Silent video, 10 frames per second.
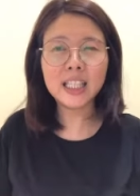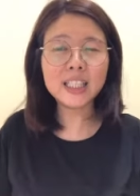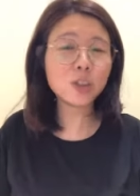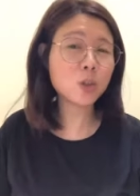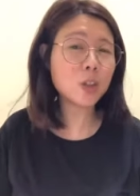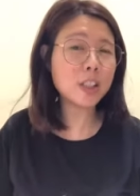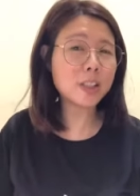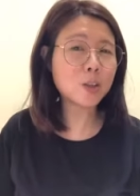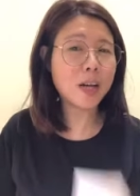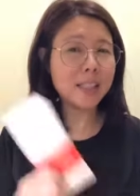哎，
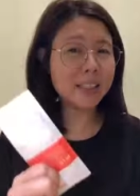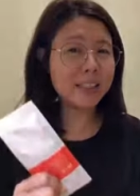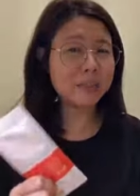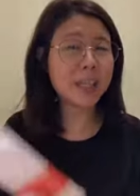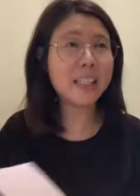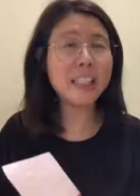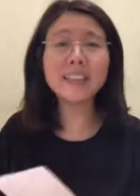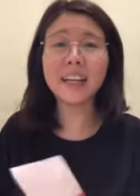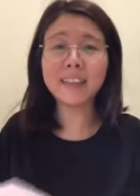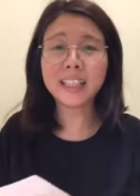转什么
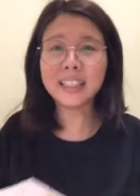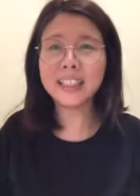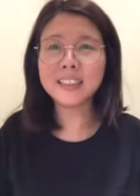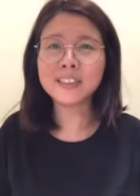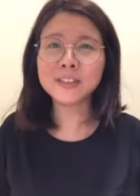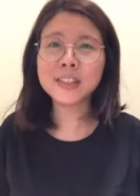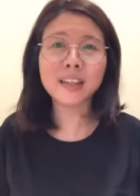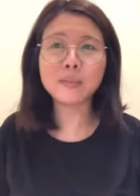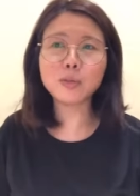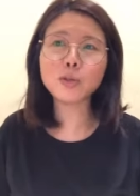indirectly 就是
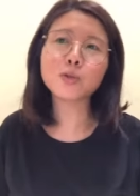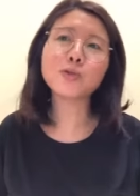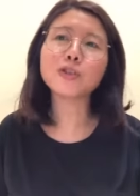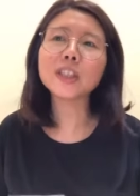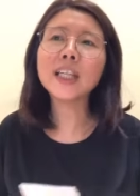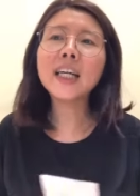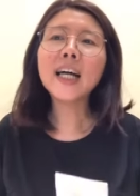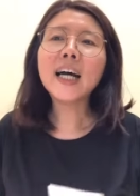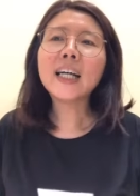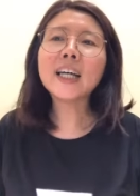让你不舒服的。
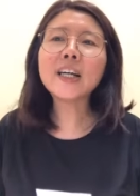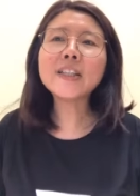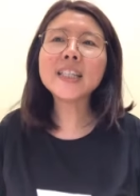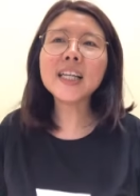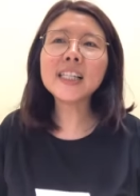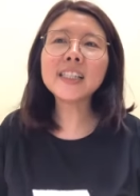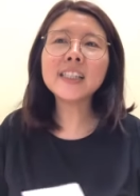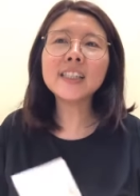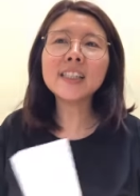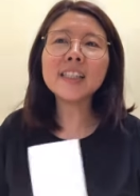然后再来
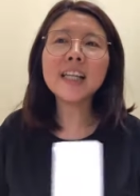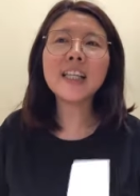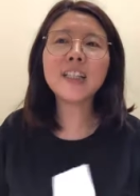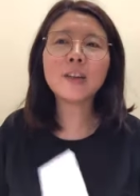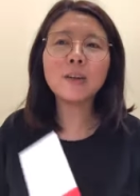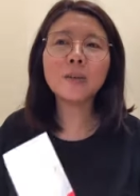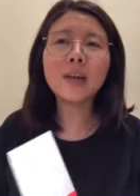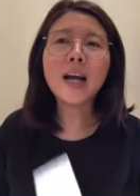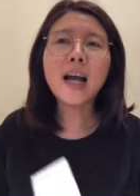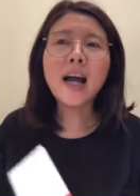呢，在里
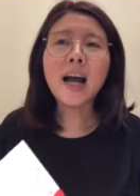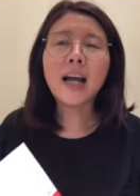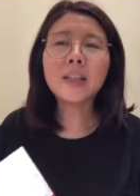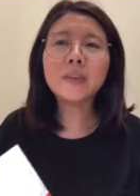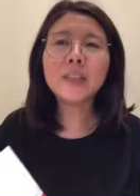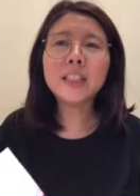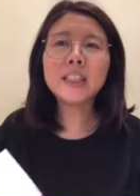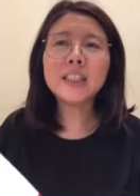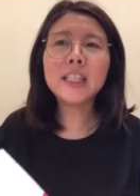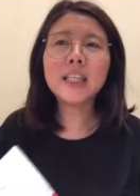头还有一
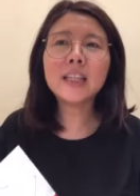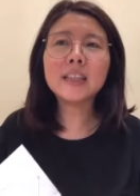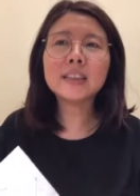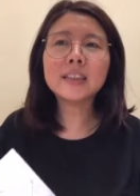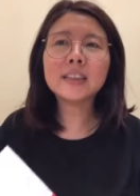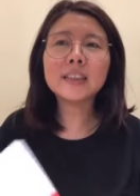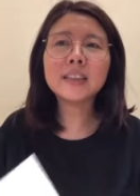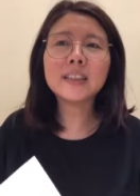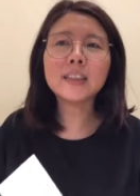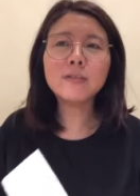些。
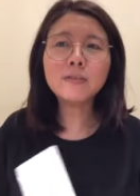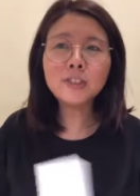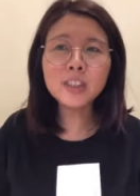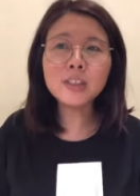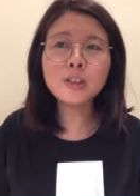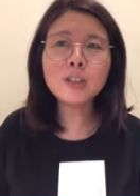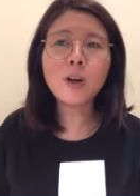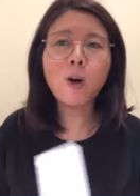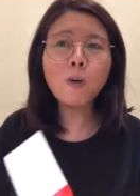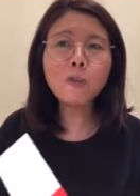成分就
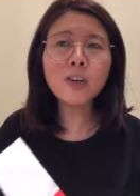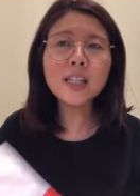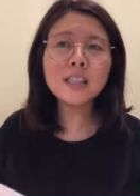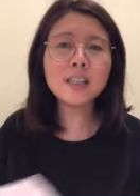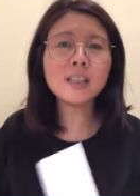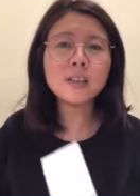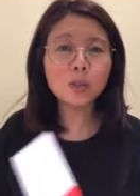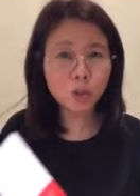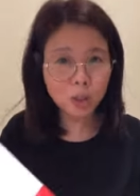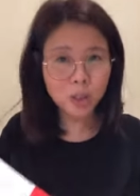是红番茄
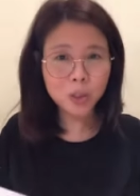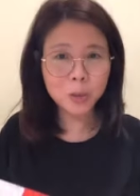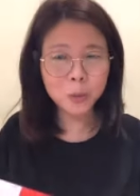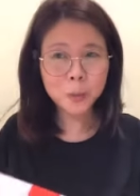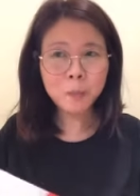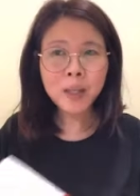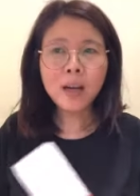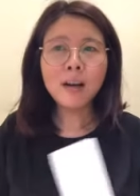的萃取物，